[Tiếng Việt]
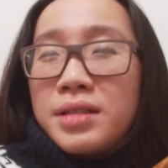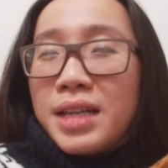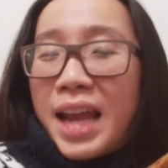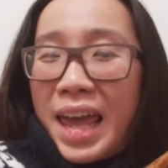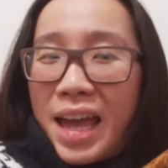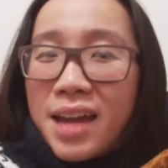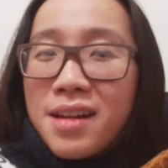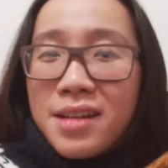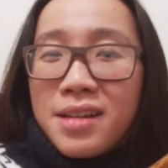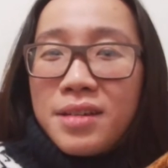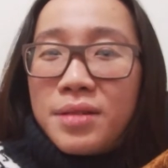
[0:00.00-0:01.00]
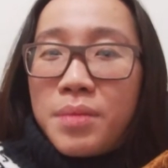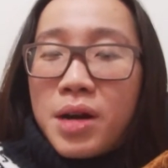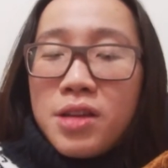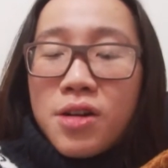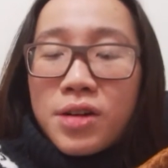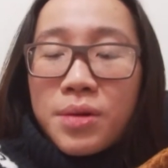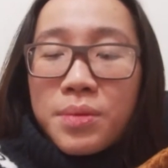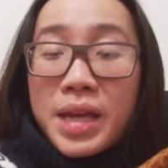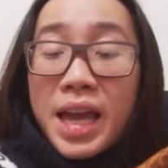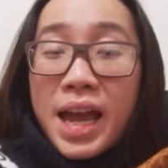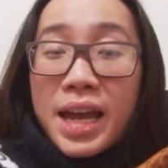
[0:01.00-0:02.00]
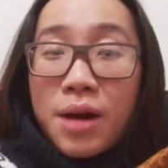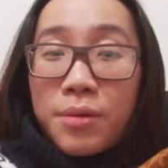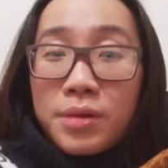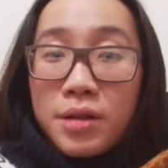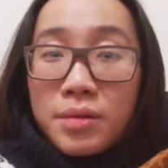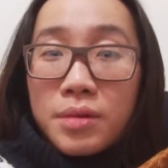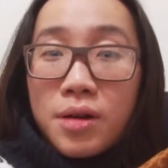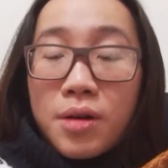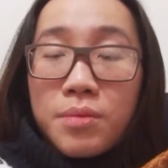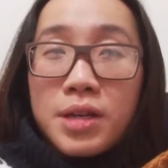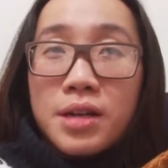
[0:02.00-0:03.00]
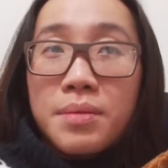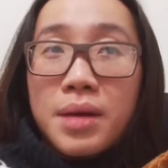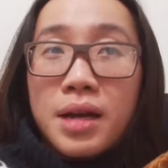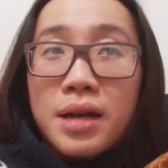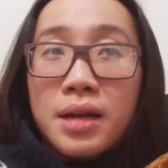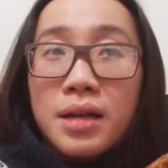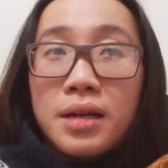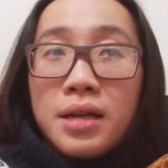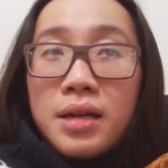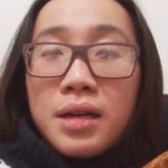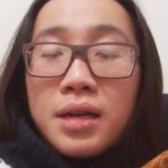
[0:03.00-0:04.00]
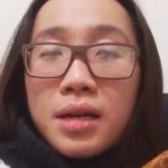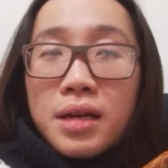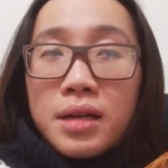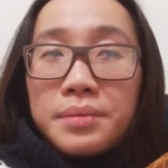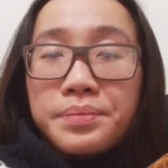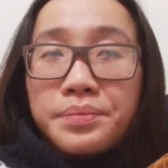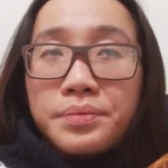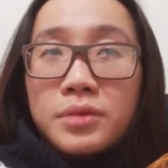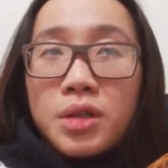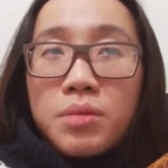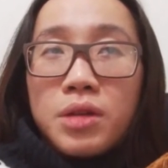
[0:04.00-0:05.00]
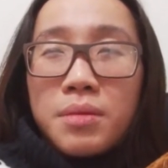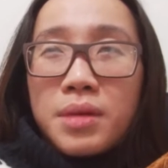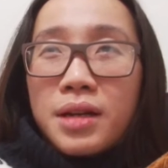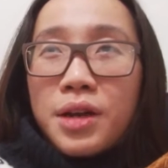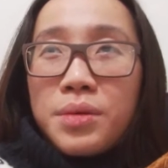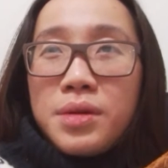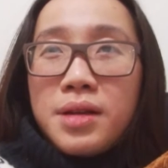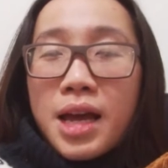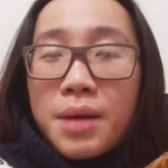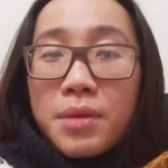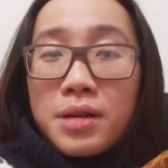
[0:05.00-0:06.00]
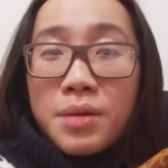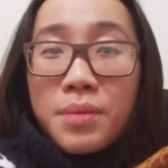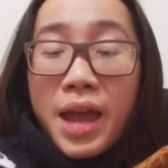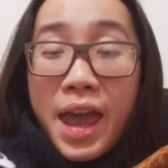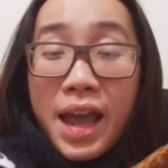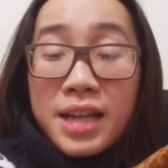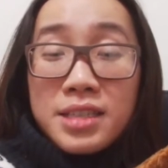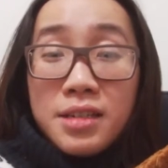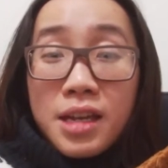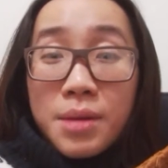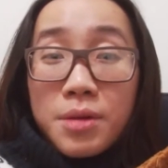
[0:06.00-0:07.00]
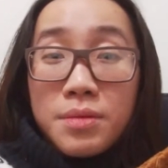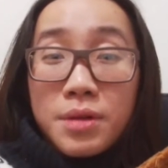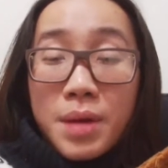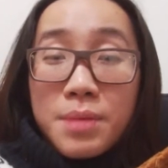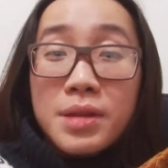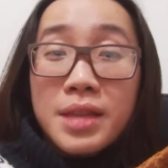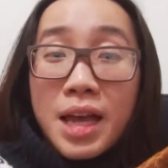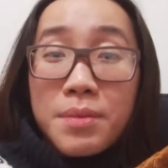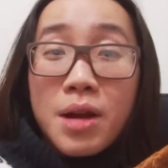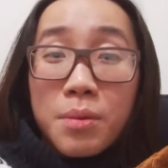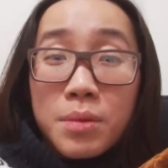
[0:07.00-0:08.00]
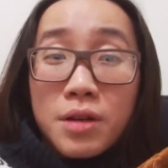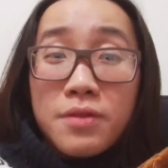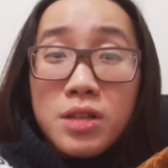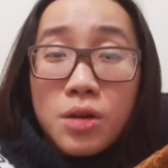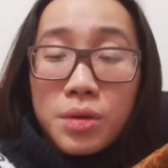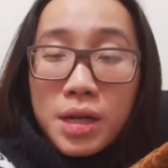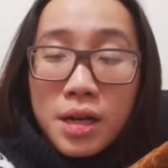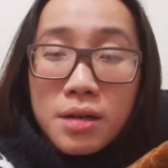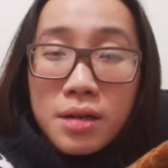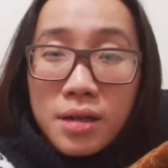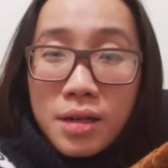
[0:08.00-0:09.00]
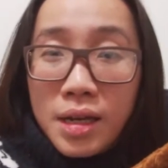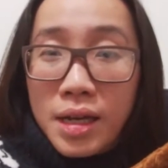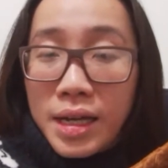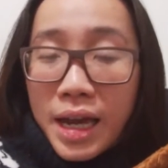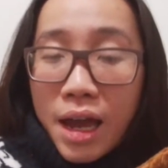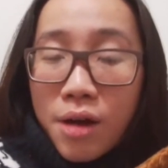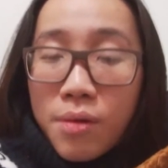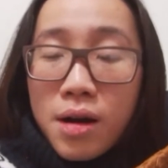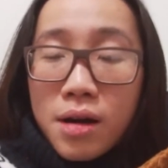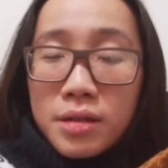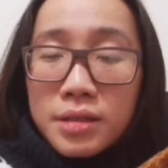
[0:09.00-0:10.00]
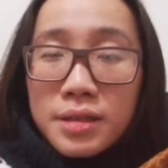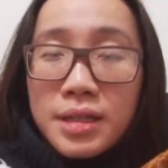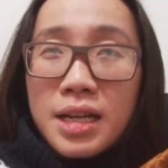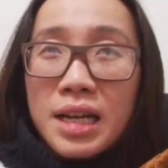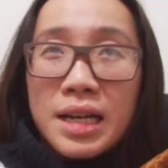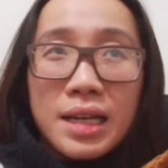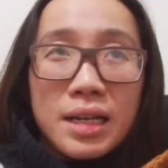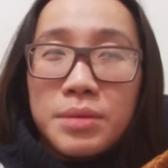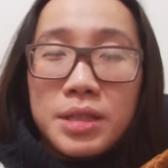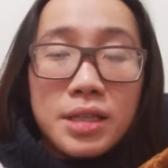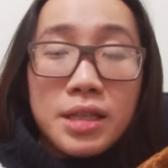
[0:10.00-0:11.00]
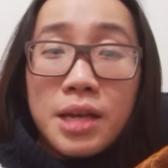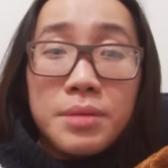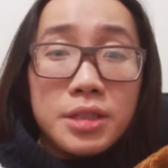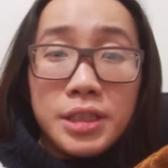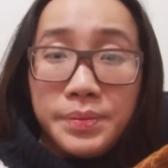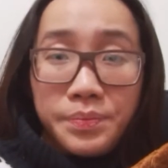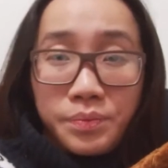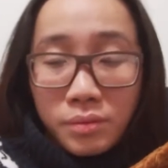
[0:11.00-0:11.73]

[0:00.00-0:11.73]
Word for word: ờ, lẻ này đi mới vô đồng 12 đồng phải không còn công nhân mà um, công nhân mà kiểu như làm ở trong hãng xí nghiệp đó 17 18 đồng mình nói ví dụ vậy đó cao hơn nữa là 19 20